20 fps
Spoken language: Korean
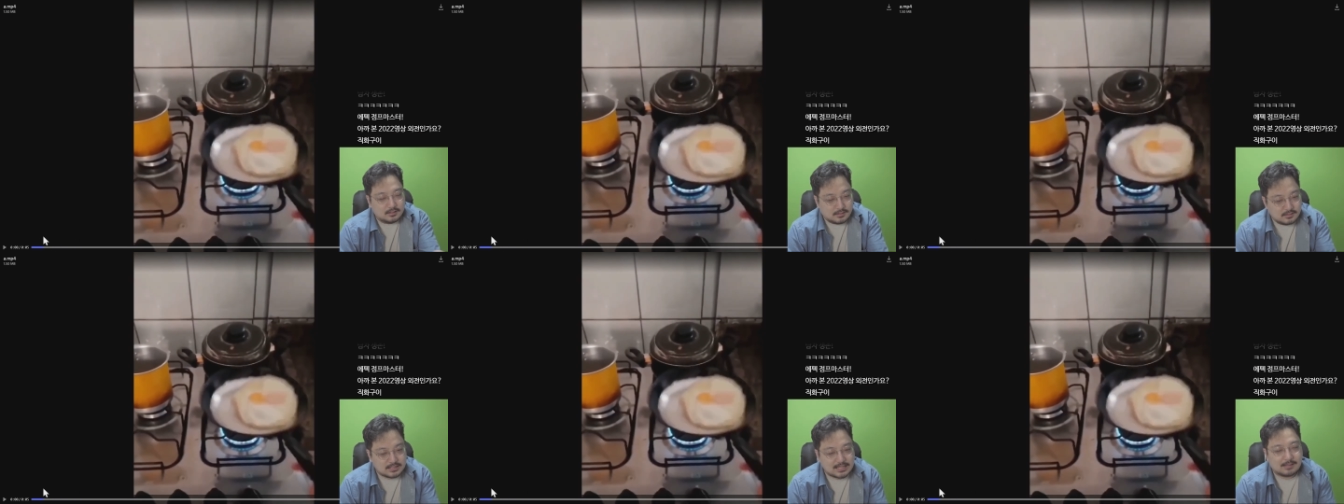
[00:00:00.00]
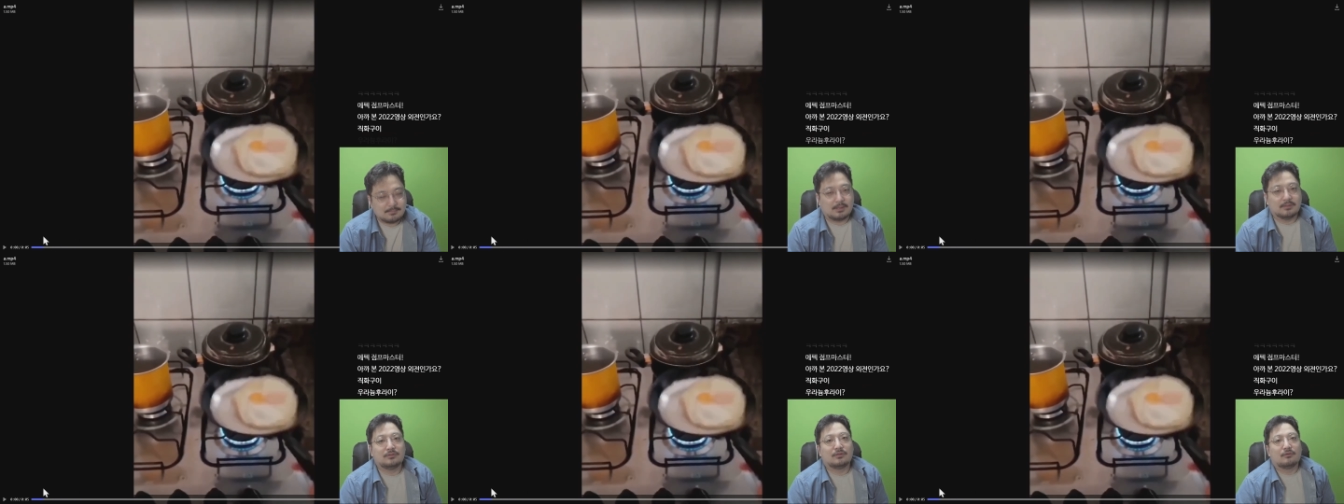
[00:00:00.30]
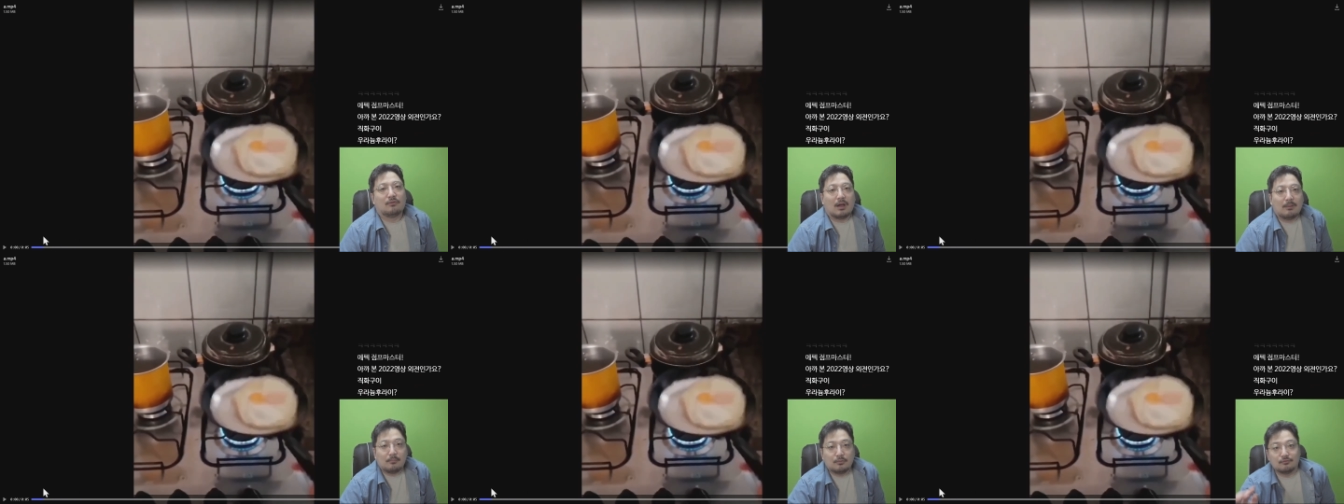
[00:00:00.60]
이렇게 하면 안
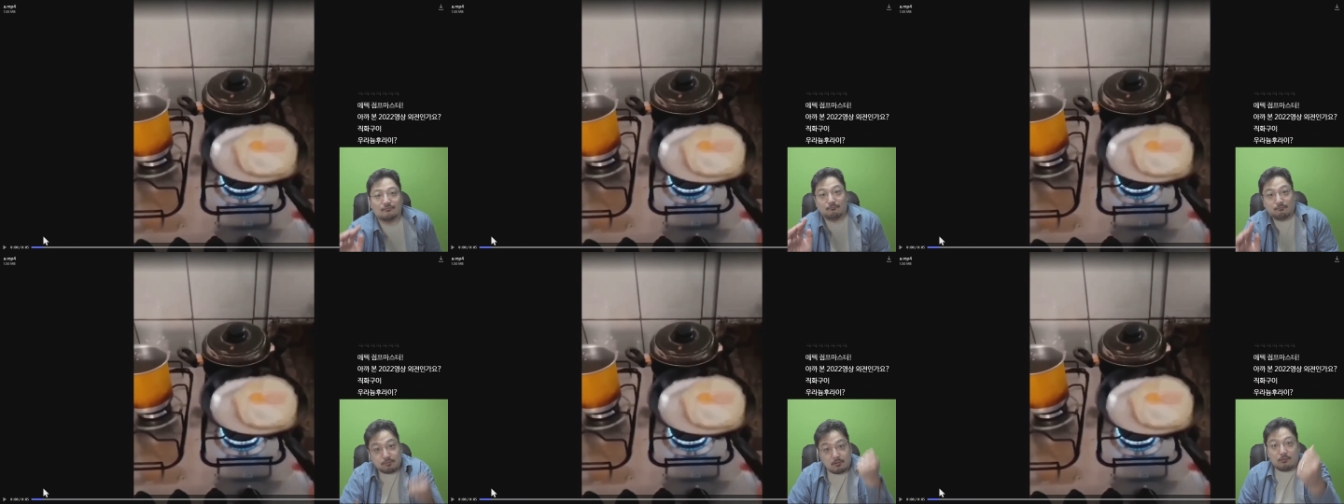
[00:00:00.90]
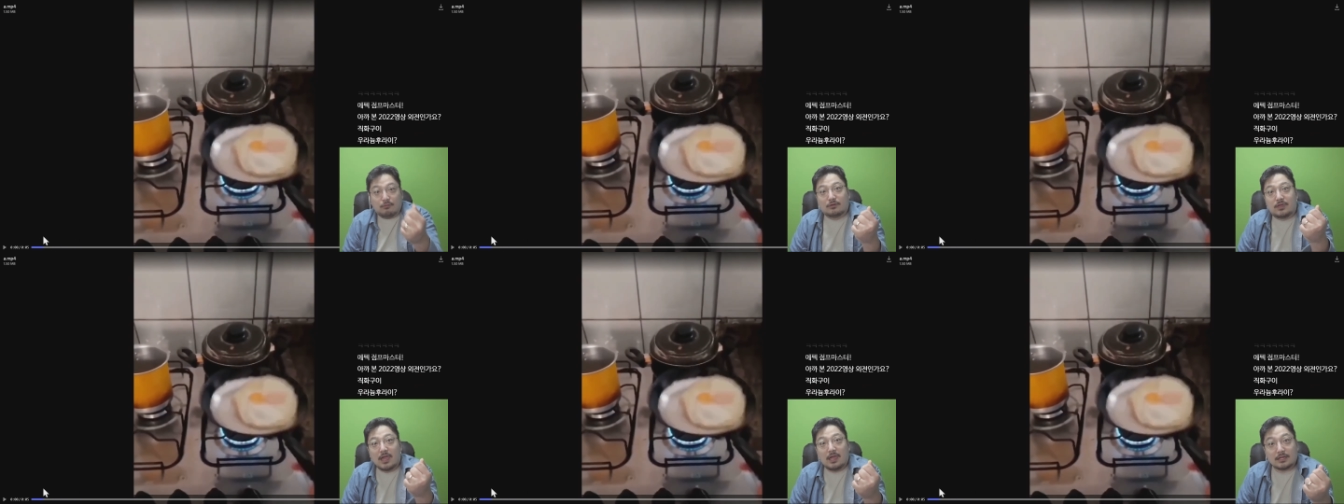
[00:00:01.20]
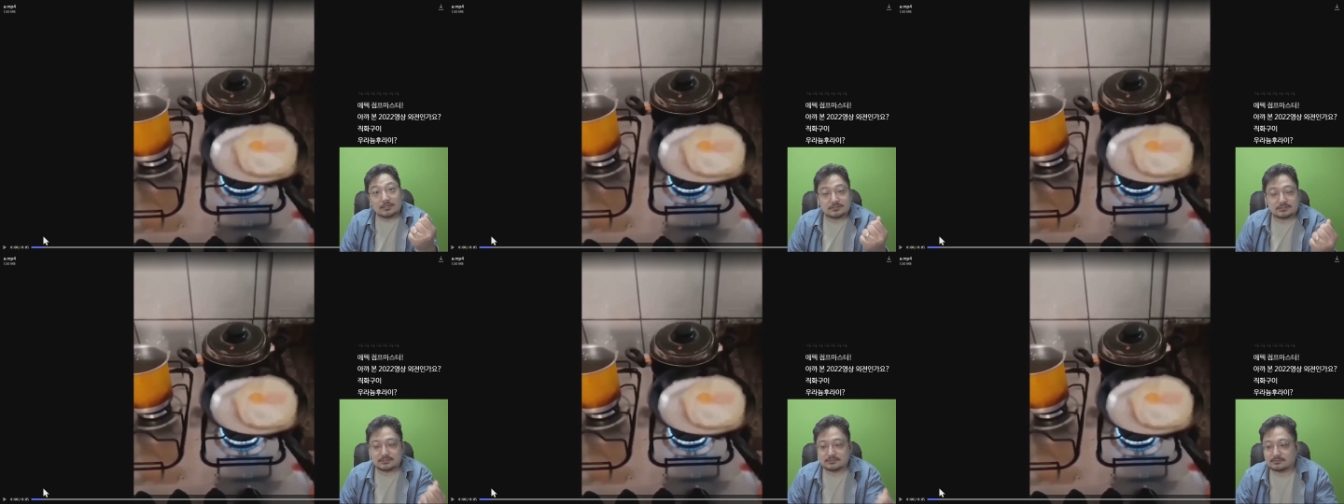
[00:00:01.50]
되고 한 번에 훅
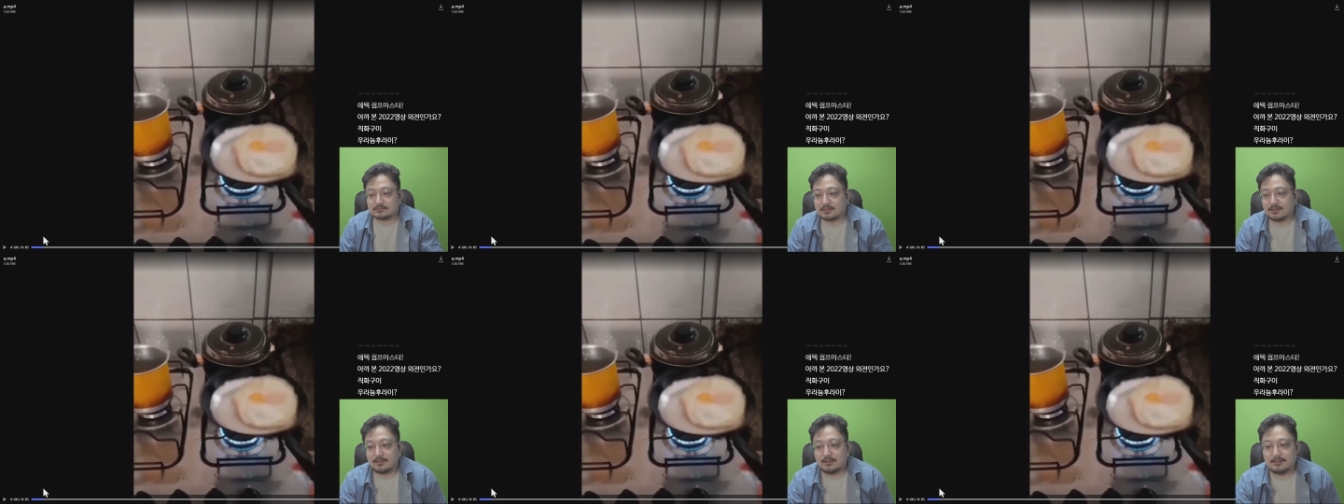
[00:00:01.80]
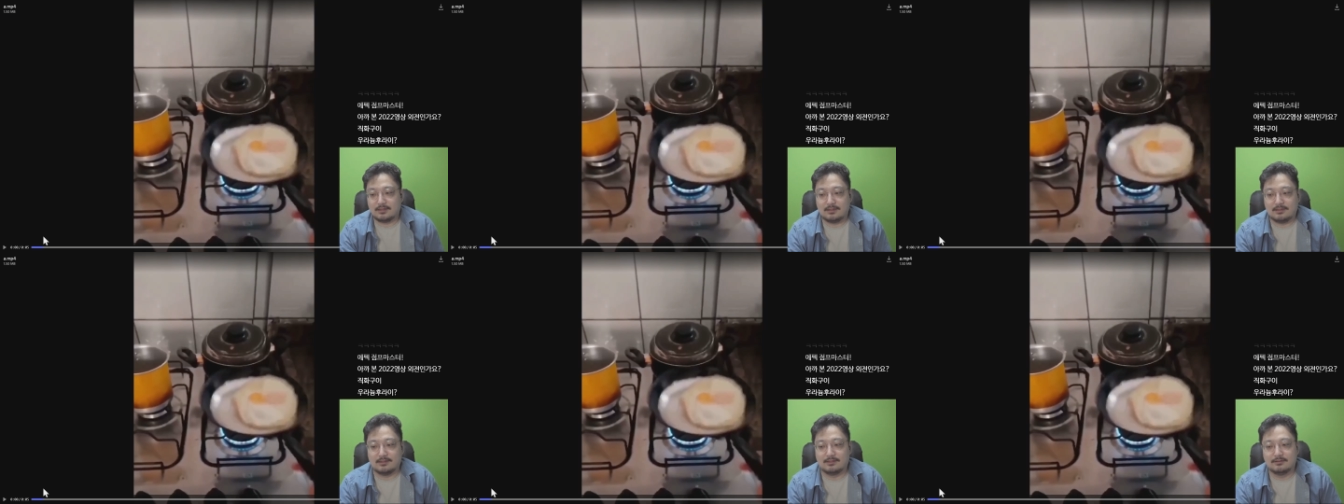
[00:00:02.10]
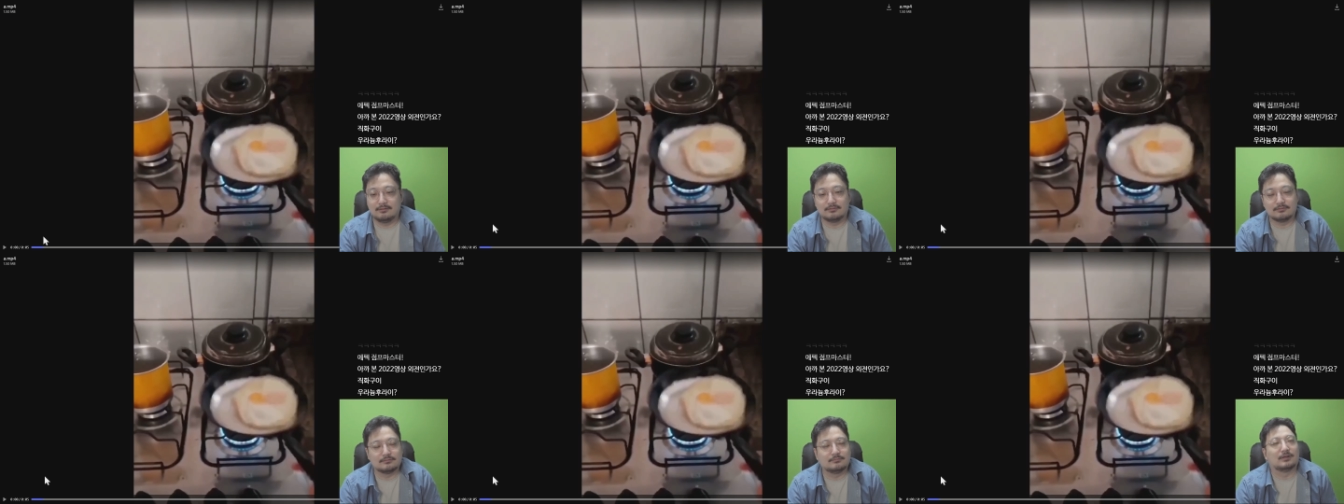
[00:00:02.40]
해야지 이렇게
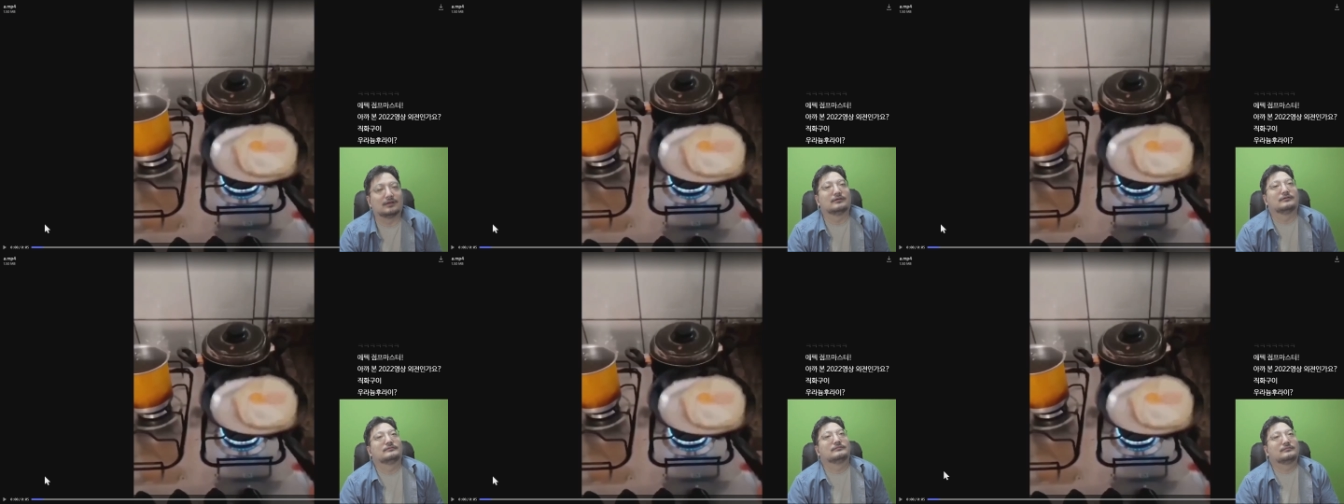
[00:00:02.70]
이거를 막